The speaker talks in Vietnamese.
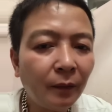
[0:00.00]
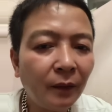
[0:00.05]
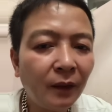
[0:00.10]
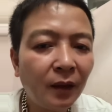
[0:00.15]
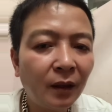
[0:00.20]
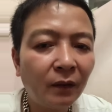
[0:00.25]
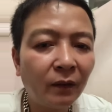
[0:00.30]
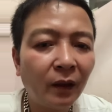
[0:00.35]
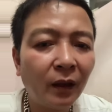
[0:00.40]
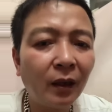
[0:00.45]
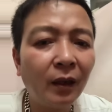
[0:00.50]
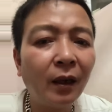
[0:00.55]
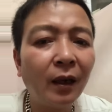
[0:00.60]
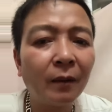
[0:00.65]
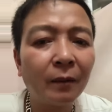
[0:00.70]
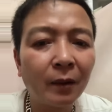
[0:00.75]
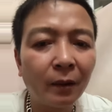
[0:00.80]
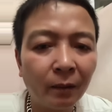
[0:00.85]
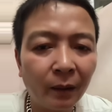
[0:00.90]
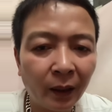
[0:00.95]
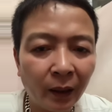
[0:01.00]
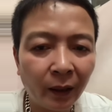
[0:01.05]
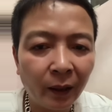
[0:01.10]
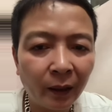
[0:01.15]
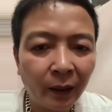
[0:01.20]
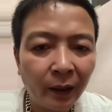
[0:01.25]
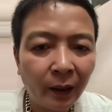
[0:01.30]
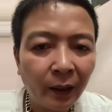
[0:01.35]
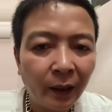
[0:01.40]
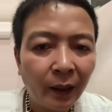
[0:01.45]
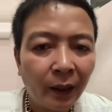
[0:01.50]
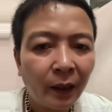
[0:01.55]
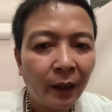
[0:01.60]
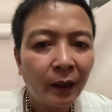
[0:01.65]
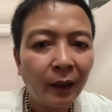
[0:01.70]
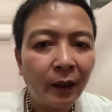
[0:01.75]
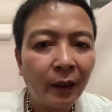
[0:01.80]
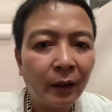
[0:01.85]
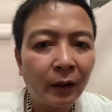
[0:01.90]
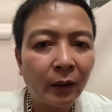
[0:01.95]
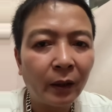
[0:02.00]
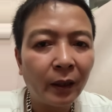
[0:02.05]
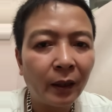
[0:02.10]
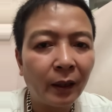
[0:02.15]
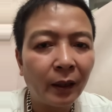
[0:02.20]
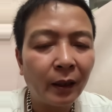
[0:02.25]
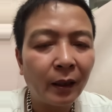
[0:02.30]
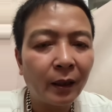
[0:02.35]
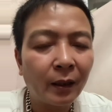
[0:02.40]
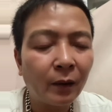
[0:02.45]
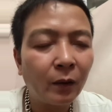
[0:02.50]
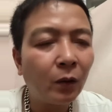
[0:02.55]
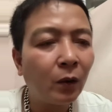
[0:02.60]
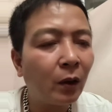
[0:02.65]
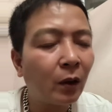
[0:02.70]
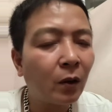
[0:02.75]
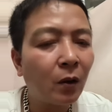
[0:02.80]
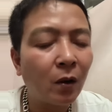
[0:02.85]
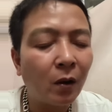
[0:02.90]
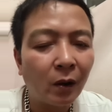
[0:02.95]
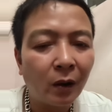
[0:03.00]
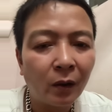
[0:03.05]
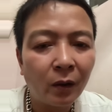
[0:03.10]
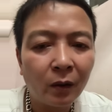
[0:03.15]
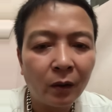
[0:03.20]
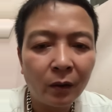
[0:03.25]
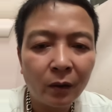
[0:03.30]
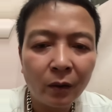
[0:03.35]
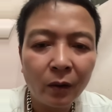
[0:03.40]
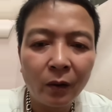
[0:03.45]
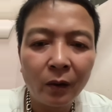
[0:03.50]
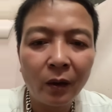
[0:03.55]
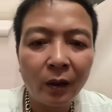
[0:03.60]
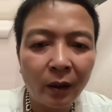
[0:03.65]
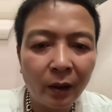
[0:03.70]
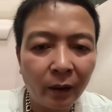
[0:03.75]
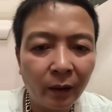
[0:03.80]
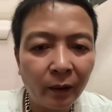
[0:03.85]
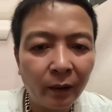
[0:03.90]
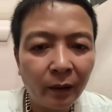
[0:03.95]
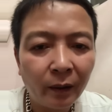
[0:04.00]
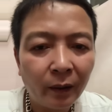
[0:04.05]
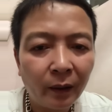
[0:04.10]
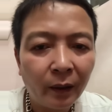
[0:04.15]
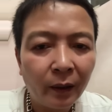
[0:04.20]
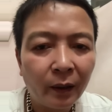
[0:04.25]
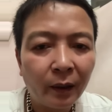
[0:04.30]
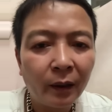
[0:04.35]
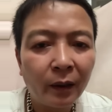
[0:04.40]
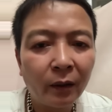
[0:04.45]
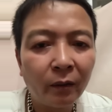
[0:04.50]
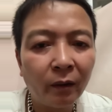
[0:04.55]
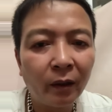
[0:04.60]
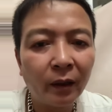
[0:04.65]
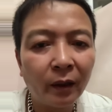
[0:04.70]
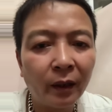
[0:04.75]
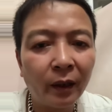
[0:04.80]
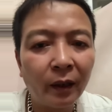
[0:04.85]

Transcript: vẫn đi làm công nhân thế cho nên là nuôi con khôn lớn thế cho nên để